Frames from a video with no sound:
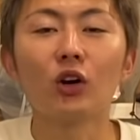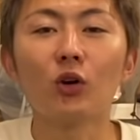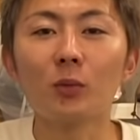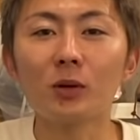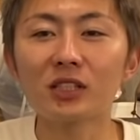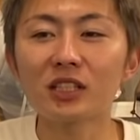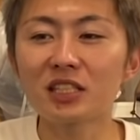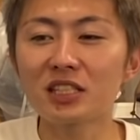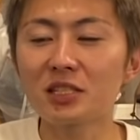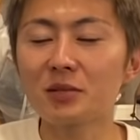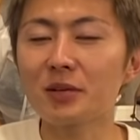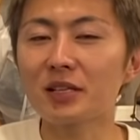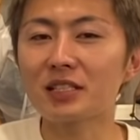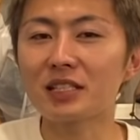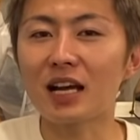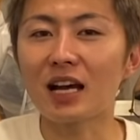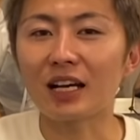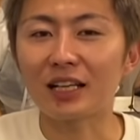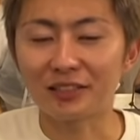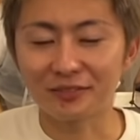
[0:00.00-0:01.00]
お待たせしまし
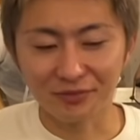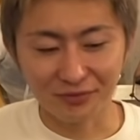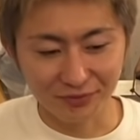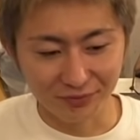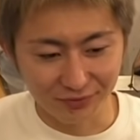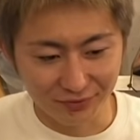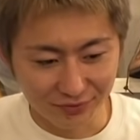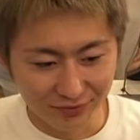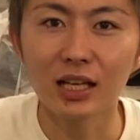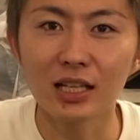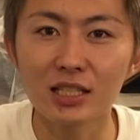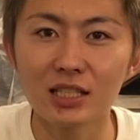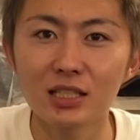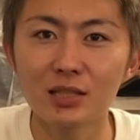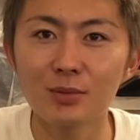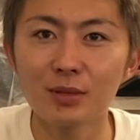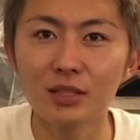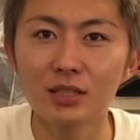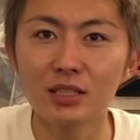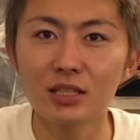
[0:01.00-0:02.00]
たたち
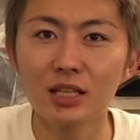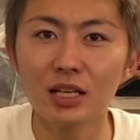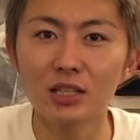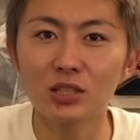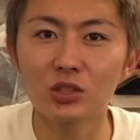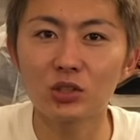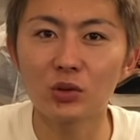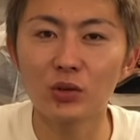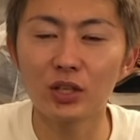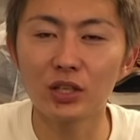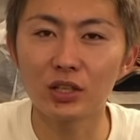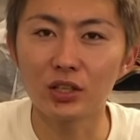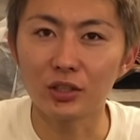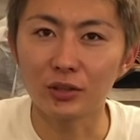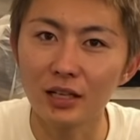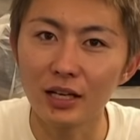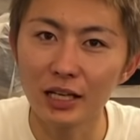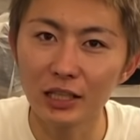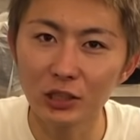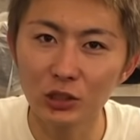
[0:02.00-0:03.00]
まち
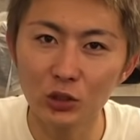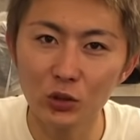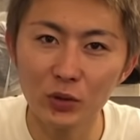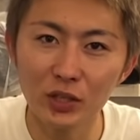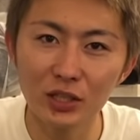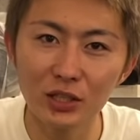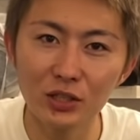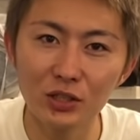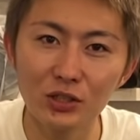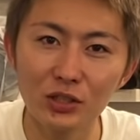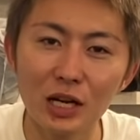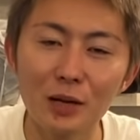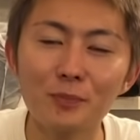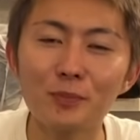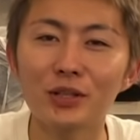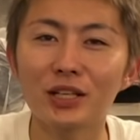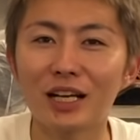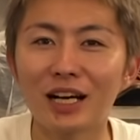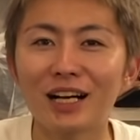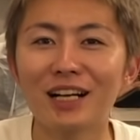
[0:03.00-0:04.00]

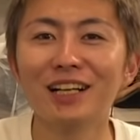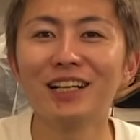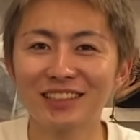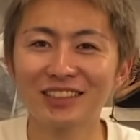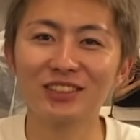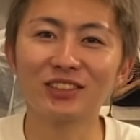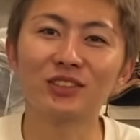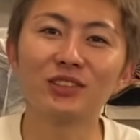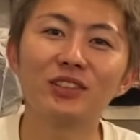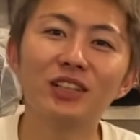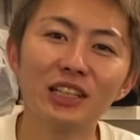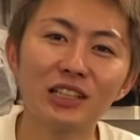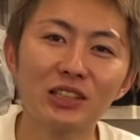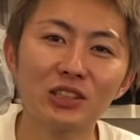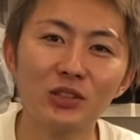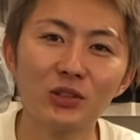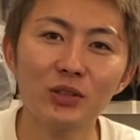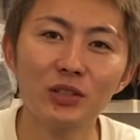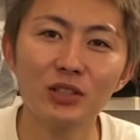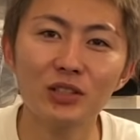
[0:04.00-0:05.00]
レッドウィングレッドウィングランプリかそう
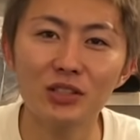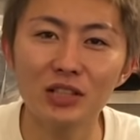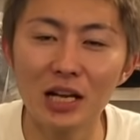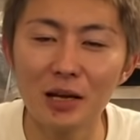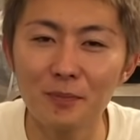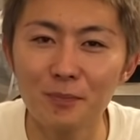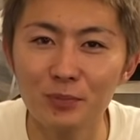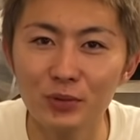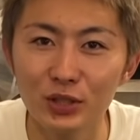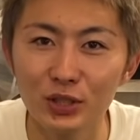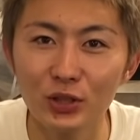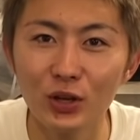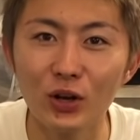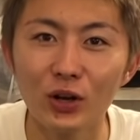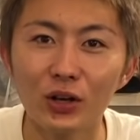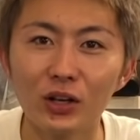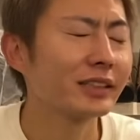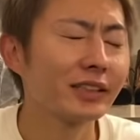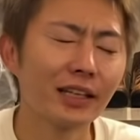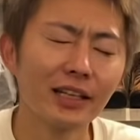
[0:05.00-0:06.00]
レッドウィングランプリ
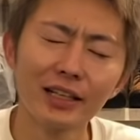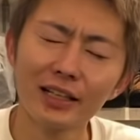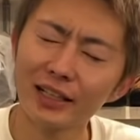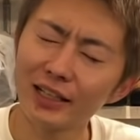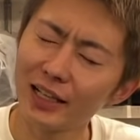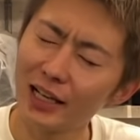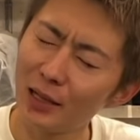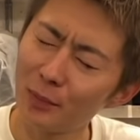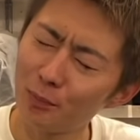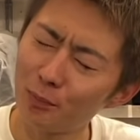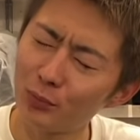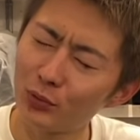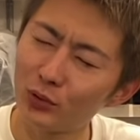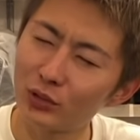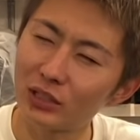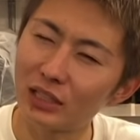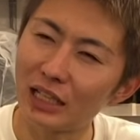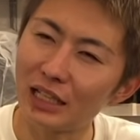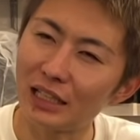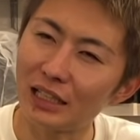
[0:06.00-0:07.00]
の結果発表
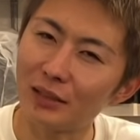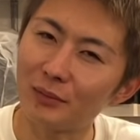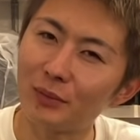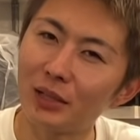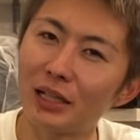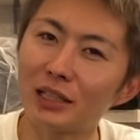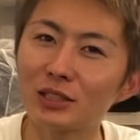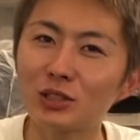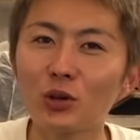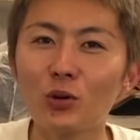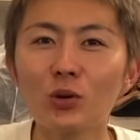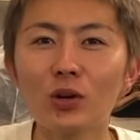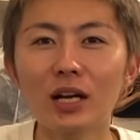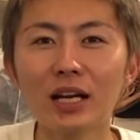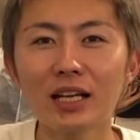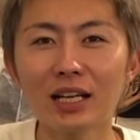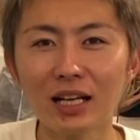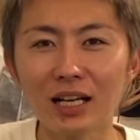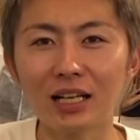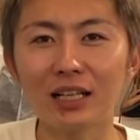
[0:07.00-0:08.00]
じゃないなまあ紹
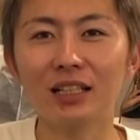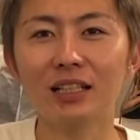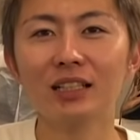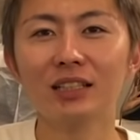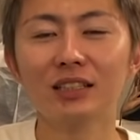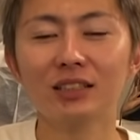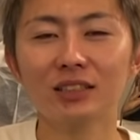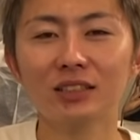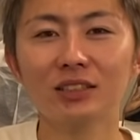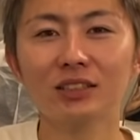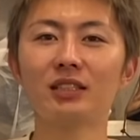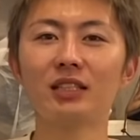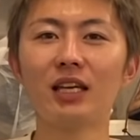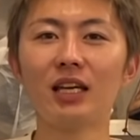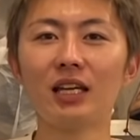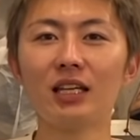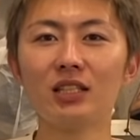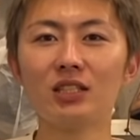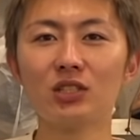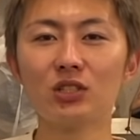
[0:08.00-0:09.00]
介か、
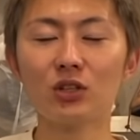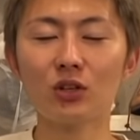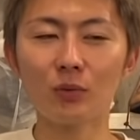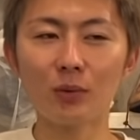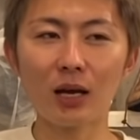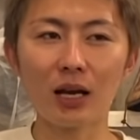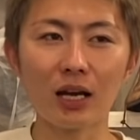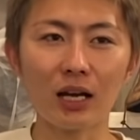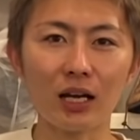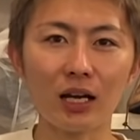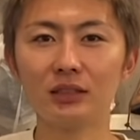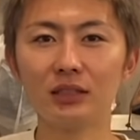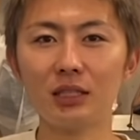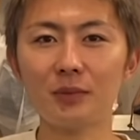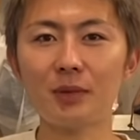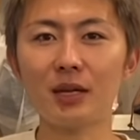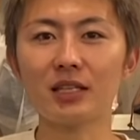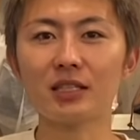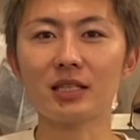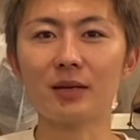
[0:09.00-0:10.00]
で一応まあ2
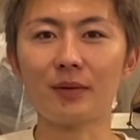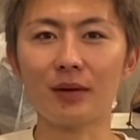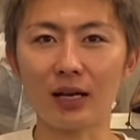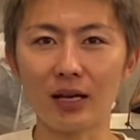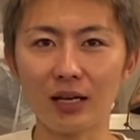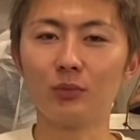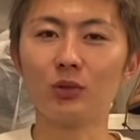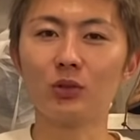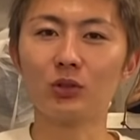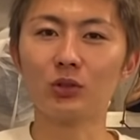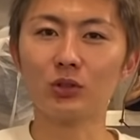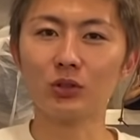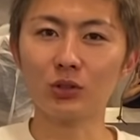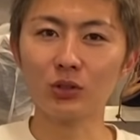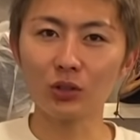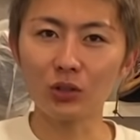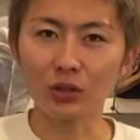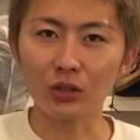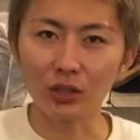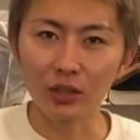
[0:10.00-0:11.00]
名様僕
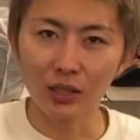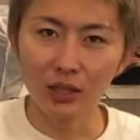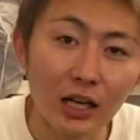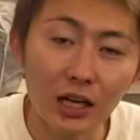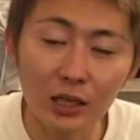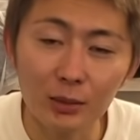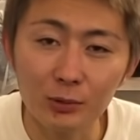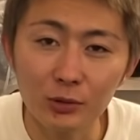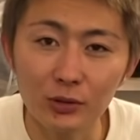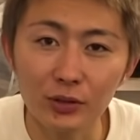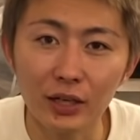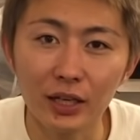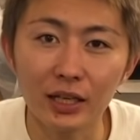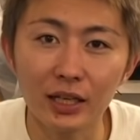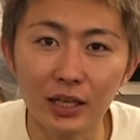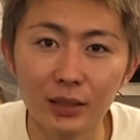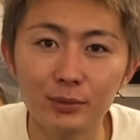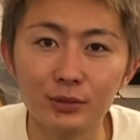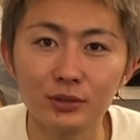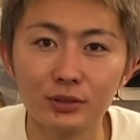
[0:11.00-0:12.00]
とアルピょンが選ぶ
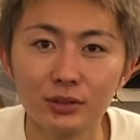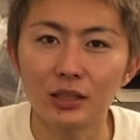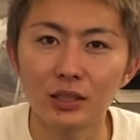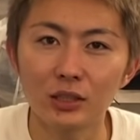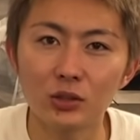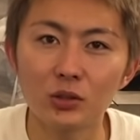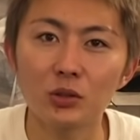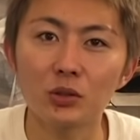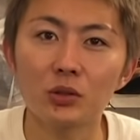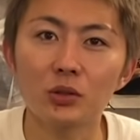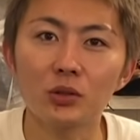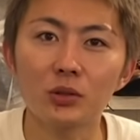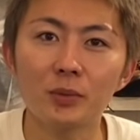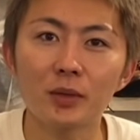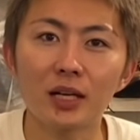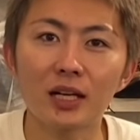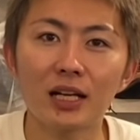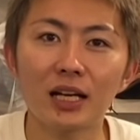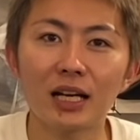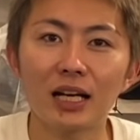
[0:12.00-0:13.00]
レッドウィングを今
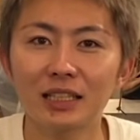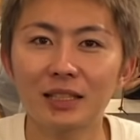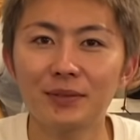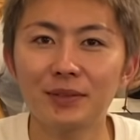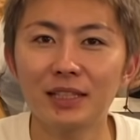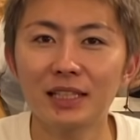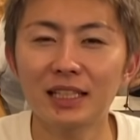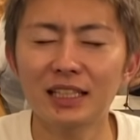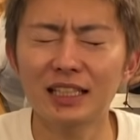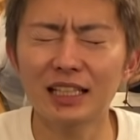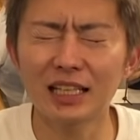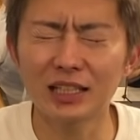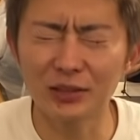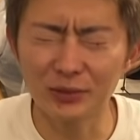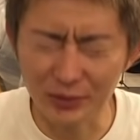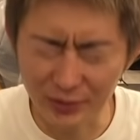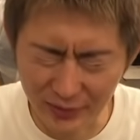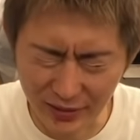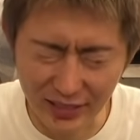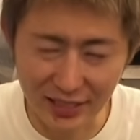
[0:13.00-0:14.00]
から決めていきたいと思
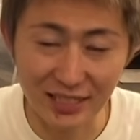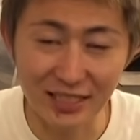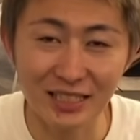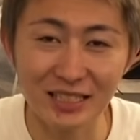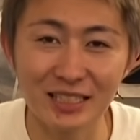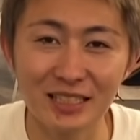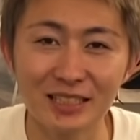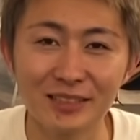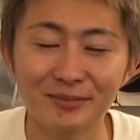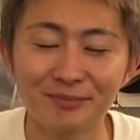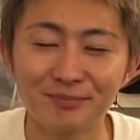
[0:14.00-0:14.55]
いますはい